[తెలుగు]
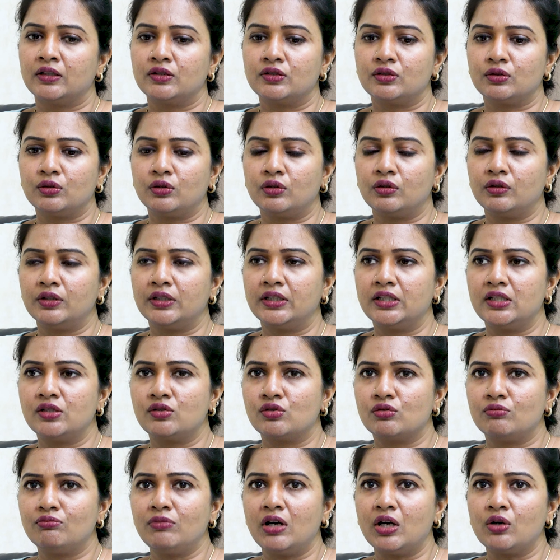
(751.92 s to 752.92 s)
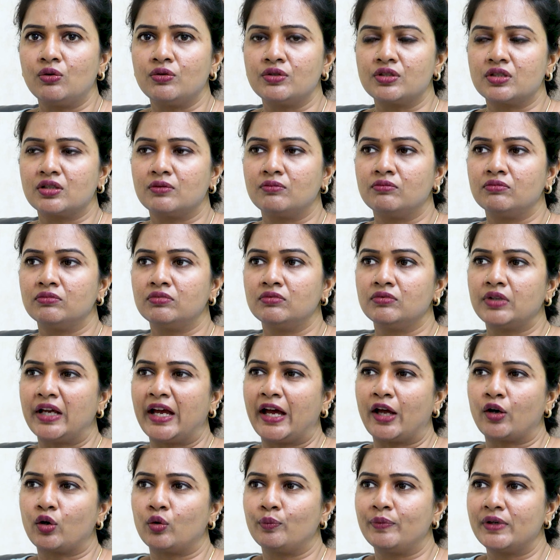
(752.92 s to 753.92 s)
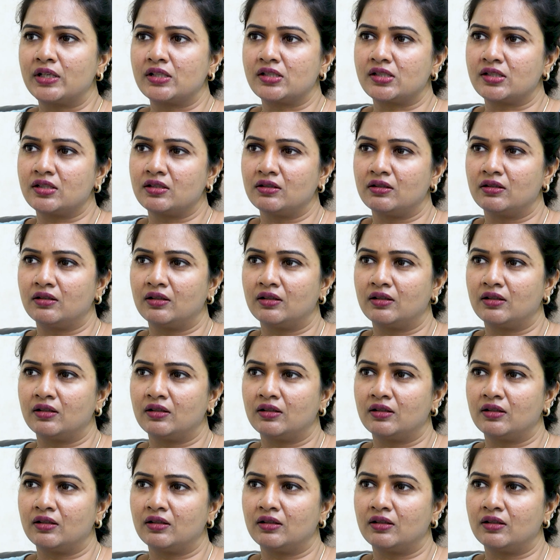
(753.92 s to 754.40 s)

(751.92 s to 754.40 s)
సో ఇది జుంబా కొంచెం ఆరోబిక్స్